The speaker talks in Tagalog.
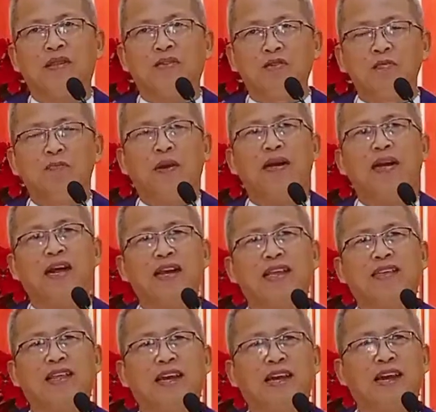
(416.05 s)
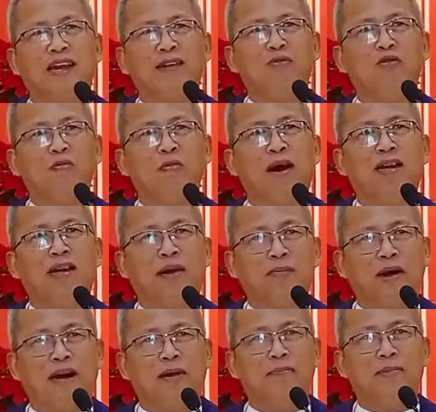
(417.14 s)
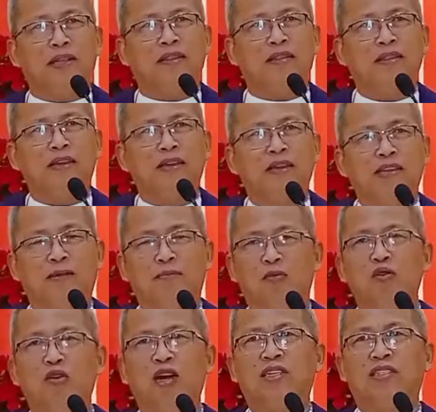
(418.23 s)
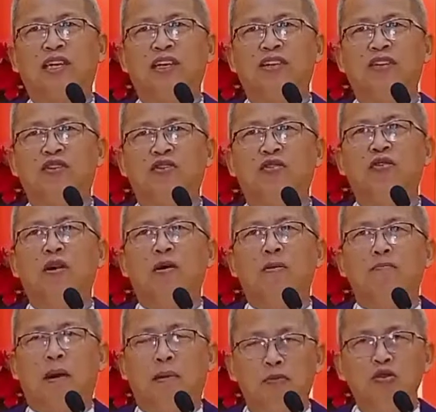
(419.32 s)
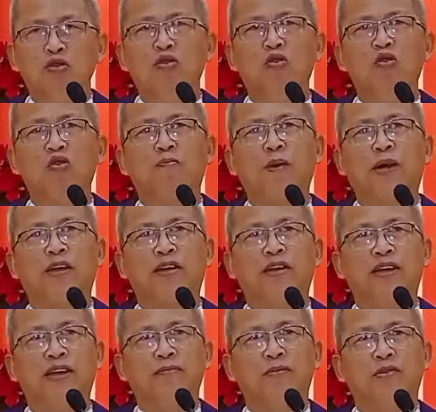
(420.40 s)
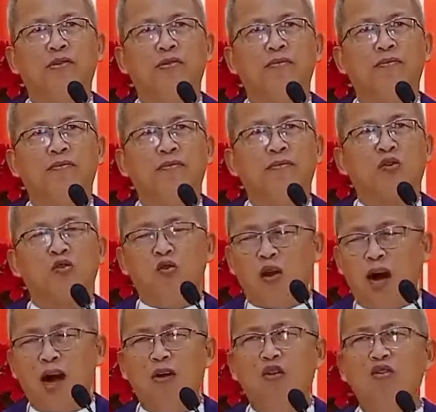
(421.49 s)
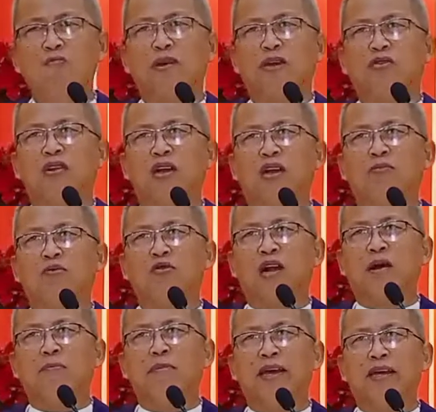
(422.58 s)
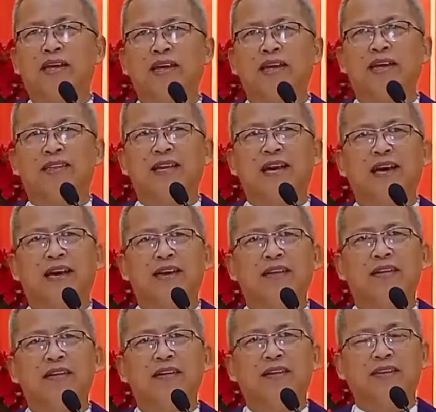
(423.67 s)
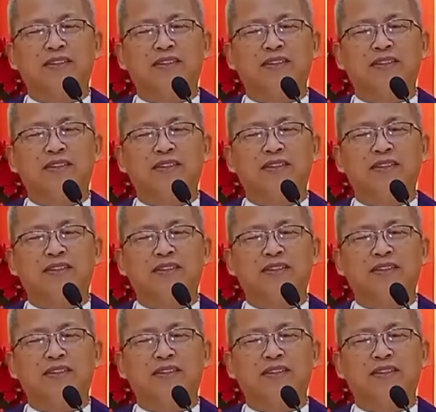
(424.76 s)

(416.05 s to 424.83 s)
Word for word: Kung pananglitan ang imong bana mga bit, nya muli sa inyo, mamunog pagyud nimo, kuhaon pag yung imong gamay kinitaan.